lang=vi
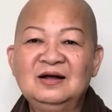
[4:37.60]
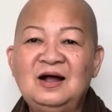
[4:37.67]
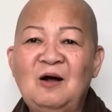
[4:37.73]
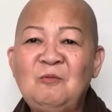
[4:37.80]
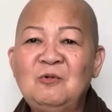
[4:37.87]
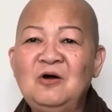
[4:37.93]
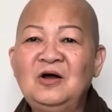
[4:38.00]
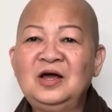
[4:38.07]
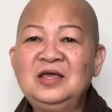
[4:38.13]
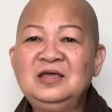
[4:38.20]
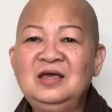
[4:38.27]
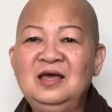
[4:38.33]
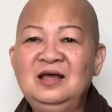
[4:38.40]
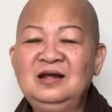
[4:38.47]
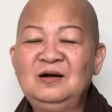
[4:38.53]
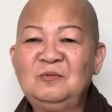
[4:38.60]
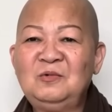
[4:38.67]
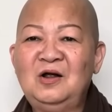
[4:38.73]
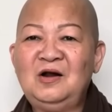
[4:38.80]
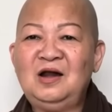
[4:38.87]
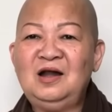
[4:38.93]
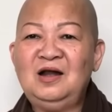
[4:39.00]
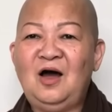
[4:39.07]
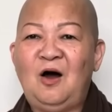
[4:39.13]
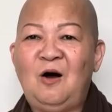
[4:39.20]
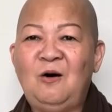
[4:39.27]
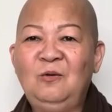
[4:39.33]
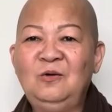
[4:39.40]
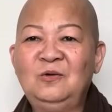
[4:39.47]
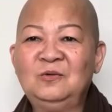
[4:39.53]
không có cái gì trong đó để
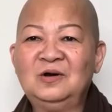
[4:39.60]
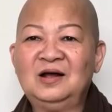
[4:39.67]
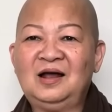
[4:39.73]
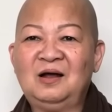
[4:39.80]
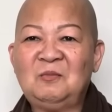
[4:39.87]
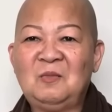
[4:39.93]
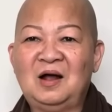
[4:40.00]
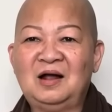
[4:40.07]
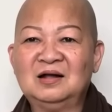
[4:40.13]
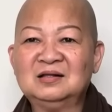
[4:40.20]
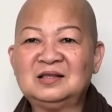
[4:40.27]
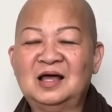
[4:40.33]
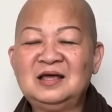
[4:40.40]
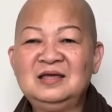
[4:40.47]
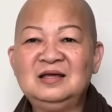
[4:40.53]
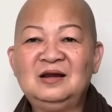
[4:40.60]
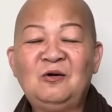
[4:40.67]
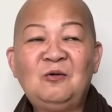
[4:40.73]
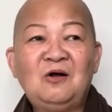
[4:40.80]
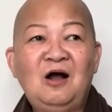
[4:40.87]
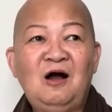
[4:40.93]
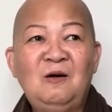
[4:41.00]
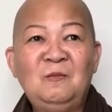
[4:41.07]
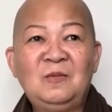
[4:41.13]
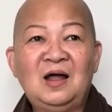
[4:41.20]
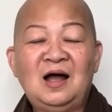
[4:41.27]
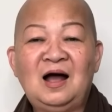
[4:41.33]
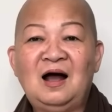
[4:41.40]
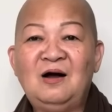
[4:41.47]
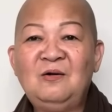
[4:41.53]
nổ luôn đó các bạn. Tại vì nấu cơm
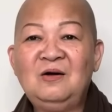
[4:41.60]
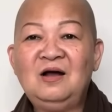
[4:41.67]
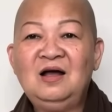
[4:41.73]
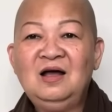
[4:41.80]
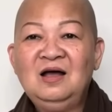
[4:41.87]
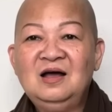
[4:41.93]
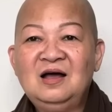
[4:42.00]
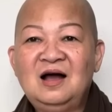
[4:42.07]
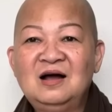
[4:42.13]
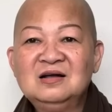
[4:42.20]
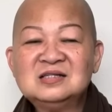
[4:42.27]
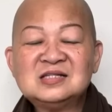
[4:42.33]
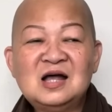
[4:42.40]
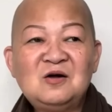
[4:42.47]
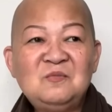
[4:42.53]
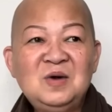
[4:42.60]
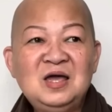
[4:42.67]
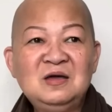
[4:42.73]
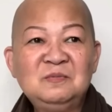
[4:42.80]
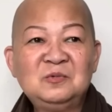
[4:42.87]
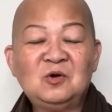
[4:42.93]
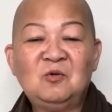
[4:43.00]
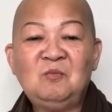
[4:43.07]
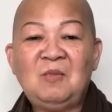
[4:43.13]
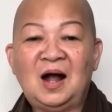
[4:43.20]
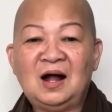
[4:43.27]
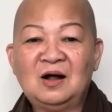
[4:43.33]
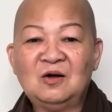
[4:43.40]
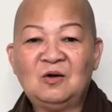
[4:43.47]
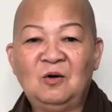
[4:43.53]
là ở ở sau bếp cũng
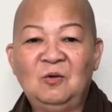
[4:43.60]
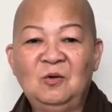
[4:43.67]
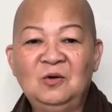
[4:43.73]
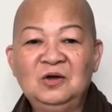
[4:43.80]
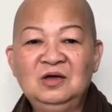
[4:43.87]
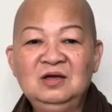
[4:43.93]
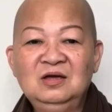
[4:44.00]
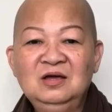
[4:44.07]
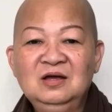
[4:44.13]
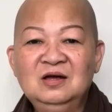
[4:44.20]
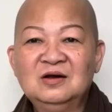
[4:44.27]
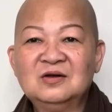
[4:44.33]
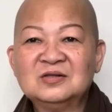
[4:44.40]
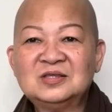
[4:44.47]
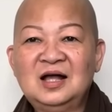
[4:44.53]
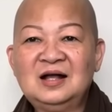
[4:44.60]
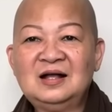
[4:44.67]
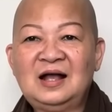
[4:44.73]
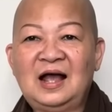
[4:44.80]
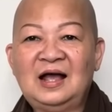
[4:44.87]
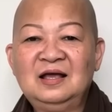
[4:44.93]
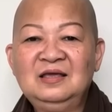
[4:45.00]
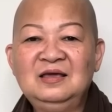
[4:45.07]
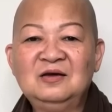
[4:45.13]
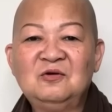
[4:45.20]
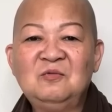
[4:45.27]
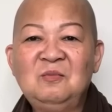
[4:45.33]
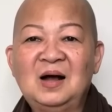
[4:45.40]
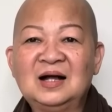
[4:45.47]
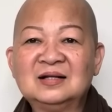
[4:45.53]
bằng củi, rồi tất cả gì
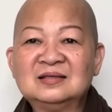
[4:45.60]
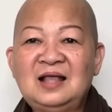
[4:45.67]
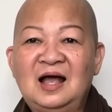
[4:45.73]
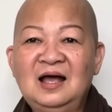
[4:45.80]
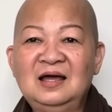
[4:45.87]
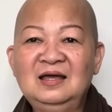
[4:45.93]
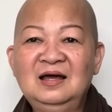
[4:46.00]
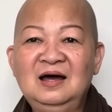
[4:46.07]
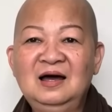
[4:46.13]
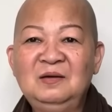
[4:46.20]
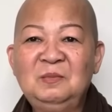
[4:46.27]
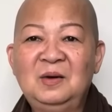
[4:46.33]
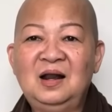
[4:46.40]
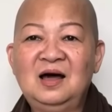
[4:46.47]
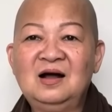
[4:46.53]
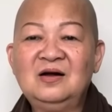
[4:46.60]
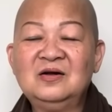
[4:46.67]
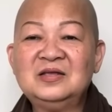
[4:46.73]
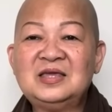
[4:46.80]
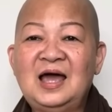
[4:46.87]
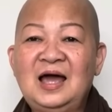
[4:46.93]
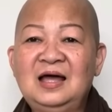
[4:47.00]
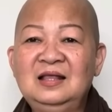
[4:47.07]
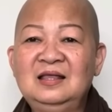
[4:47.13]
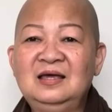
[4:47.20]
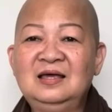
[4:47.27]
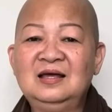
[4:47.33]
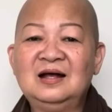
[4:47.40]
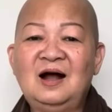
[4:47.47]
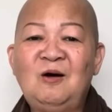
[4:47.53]
cũng bằng tay hết, mà lỡ có cháy
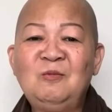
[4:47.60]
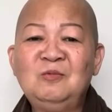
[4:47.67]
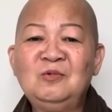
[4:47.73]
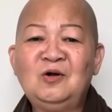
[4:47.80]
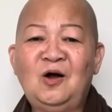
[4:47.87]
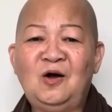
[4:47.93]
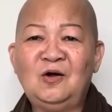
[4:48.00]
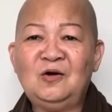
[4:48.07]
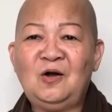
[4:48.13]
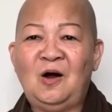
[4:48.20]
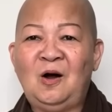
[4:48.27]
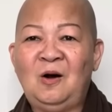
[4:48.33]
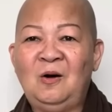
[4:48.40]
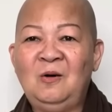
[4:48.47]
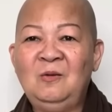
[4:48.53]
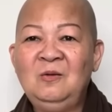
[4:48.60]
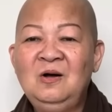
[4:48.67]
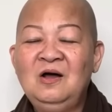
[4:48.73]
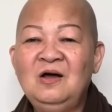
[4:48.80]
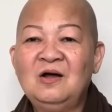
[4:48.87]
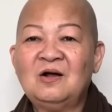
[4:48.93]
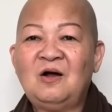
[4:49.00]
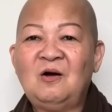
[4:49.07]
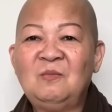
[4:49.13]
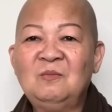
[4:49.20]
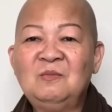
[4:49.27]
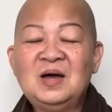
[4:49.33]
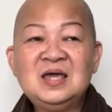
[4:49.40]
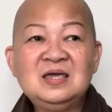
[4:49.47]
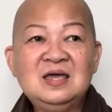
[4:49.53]
thì không có nổ.
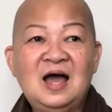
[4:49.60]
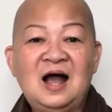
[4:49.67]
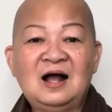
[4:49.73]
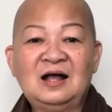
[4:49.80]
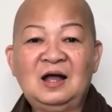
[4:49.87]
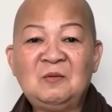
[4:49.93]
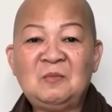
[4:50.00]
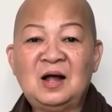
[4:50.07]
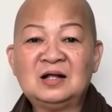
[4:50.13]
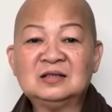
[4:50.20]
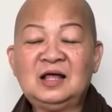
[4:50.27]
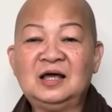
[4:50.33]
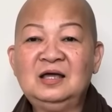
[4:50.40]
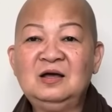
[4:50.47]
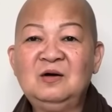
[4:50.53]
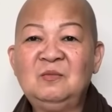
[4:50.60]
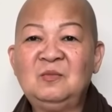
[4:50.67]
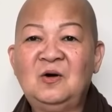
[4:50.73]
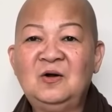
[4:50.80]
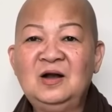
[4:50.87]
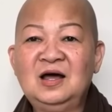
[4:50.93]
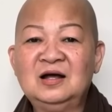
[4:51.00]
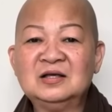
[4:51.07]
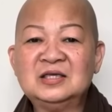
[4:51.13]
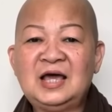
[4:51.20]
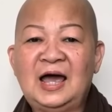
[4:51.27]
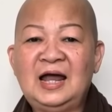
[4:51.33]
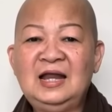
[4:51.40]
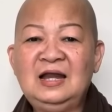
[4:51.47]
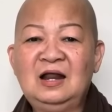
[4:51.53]
Còn bây giờ các bạn thấy không, mỗi lần
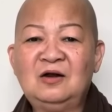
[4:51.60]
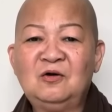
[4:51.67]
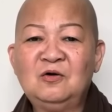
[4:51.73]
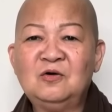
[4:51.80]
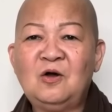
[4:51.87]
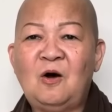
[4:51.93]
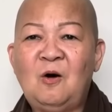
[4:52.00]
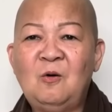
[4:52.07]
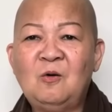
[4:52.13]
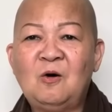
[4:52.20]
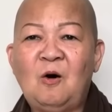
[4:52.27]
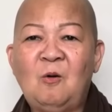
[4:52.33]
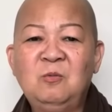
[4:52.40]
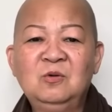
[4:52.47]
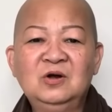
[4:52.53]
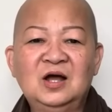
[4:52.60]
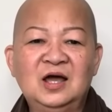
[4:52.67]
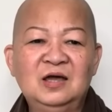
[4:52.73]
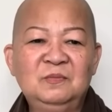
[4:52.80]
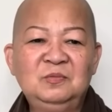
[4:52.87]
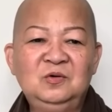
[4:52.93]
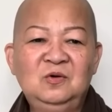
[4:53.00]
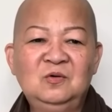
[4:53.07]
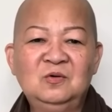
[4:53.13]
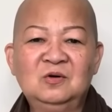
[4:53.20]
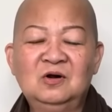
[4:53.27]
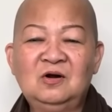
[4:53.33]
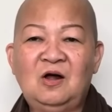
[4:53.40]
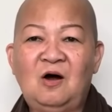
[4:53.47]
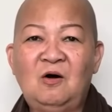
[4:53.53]
cháy là nó nổ khủng khiếp luôn,
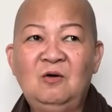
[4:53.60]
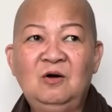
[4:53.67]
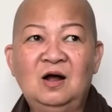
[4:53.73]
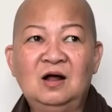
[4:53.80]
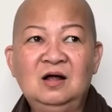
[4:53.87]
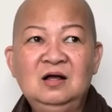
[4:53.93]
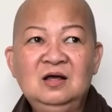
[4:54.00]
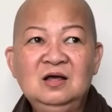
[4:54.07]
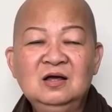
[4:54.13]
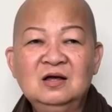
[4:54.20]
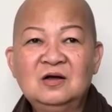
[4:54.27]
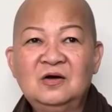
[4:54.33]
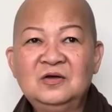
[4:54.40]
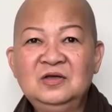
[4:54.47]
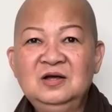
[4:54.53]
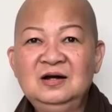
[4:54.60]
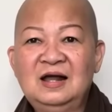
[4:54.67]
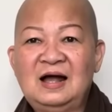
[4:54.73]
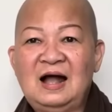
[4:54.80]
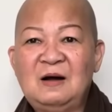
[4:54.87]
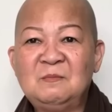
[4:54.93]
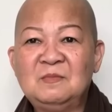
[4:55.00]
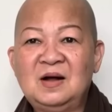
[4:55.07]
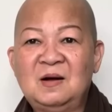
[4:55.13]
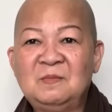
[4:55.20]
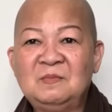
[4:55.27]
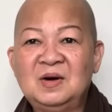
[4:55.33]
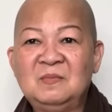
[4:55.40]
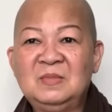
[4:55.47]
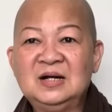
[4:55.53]
nó nổ hả, coi như là ầm
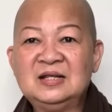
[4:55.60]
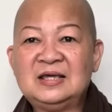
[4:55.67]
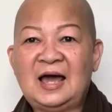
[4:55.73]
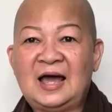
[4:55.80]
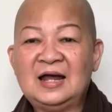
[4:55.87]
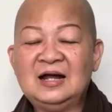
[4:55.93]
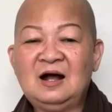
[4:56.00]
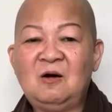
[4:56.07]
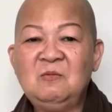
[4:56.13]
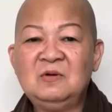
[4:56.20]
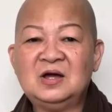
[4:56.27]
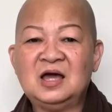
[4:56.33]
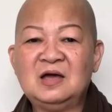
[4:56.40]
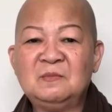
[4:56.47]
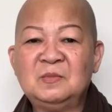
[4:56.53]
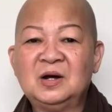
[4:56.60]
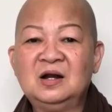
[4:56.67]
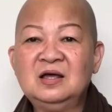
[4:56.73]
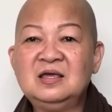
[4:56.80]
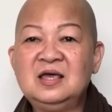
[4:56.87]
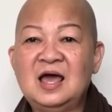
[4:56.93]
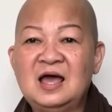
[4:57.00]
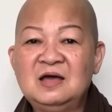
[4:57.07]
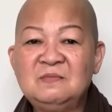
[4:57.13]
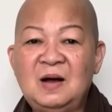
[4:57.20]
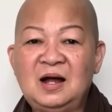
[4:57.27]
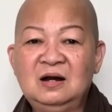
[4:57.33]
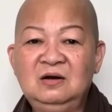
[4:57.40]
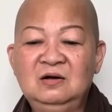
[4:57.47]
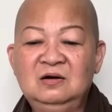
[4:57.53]
ầm mà mình chạy không kịp, mà nó dễ
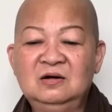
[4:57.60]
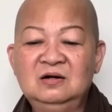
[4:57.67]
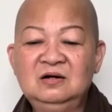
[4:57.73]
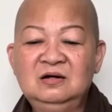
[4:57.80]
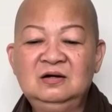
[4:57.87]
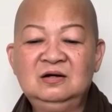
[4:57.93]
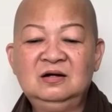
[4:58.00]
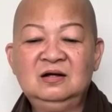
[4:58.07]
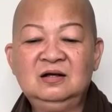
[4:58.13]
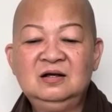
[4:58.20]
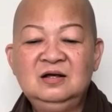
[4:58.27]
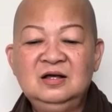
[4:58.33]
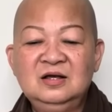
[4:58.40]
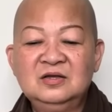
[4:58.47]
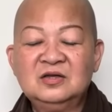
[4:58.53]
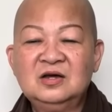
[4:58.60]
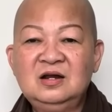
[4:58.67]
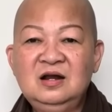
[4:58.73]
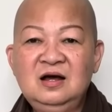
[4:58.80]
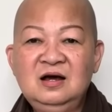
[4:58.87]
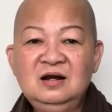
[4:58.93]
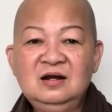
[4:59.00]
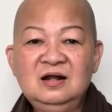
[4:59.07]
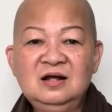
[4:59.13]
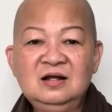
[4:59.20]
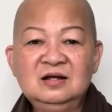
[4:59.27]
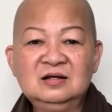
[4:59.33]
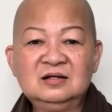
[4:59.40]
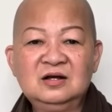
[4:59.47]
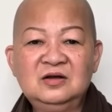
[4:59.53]
bắt lửa nữa. Cho nên
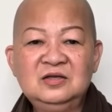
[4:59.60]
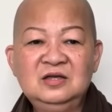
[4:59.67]
á, coi